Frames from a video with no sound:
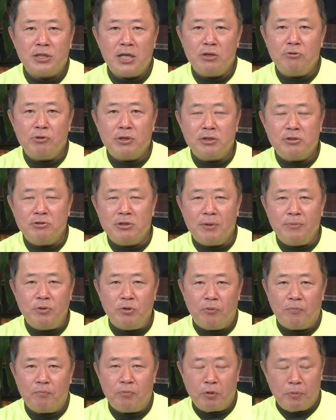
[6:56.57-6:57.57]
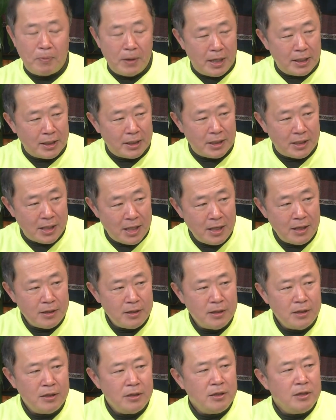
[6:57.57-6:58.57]
正当化するためのプロパガンダでね、
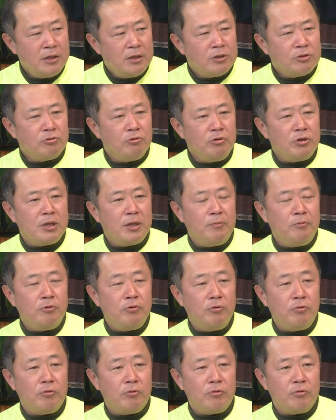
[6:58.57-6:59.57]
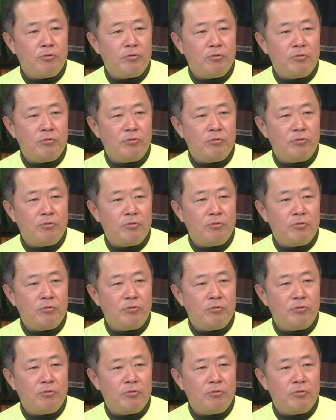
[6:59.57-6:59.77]
そういったものを